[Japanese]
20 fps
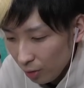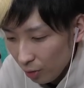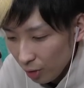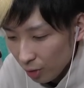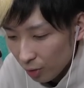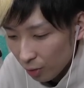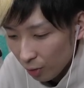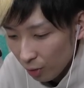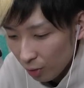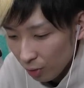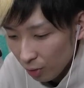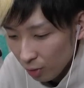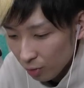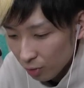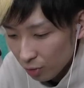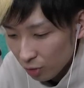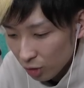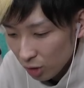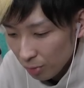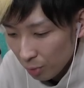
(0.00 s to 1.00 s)
世にこれほどに
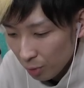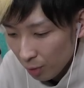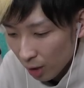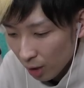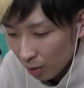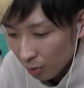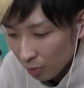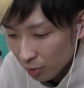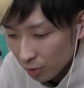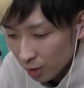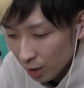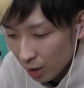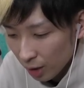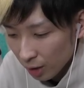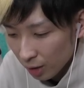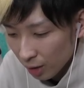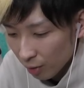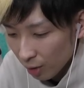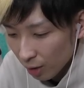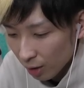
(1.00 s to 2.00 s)
美しいものがあることを伝えた
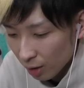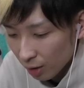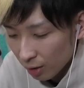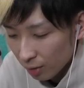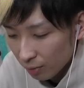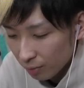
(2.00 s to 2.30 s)
かったのだ。